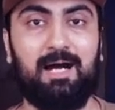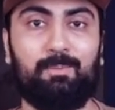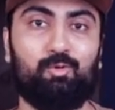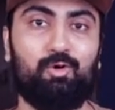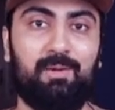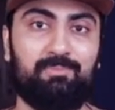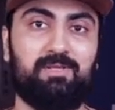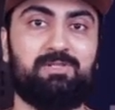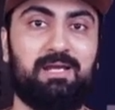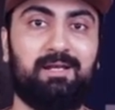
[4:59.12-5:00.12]
आपको
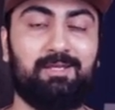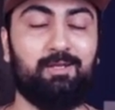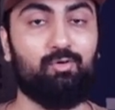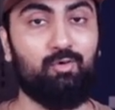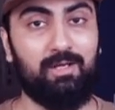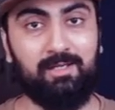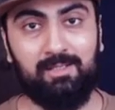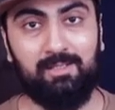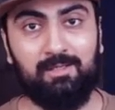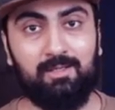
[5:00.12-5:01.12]
अपने चैनल की
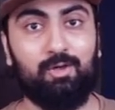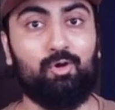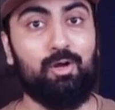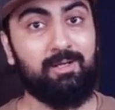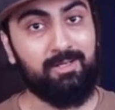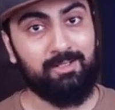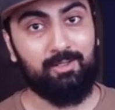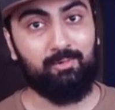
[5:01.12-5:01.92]
क्वालिटी कॉन्टेंट की